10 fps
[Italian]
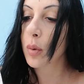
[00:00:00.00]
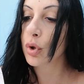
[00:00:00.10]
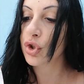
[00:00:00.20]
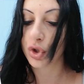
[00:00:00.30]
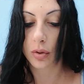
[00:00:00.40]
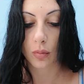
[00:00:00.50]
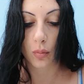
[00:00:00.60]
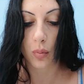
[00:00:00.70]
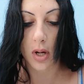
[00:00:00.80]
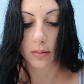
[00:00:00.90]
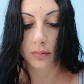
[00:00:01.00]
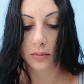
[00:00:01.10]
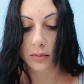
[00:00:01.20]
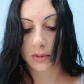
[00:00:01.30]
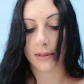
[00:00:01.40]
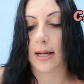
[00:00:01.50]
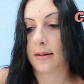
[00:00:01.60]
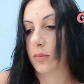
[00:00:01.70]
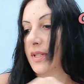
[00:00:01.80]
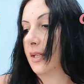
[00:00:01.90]
euro,
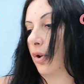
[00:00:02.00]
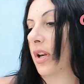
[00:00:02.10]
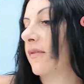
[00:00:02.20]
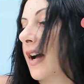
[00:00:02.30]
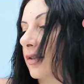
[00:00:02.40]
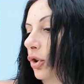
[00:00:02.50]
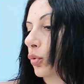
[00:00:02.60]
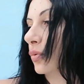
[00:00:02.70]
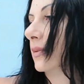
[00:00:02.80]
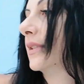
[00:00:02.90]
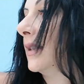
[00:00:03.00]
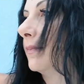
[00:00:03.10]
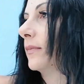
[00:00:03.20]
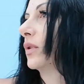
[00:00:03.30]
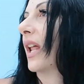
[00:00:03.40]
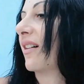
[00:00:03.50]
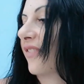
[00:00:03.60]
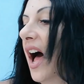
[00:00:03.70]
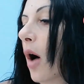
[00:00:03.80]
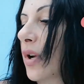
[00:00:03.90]
qui stanno arrivando tutti la
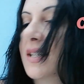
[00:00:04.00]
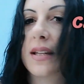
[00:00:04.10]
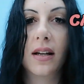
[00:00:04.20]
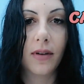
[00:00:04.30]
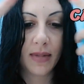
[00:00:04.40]
fauna, sta arriva,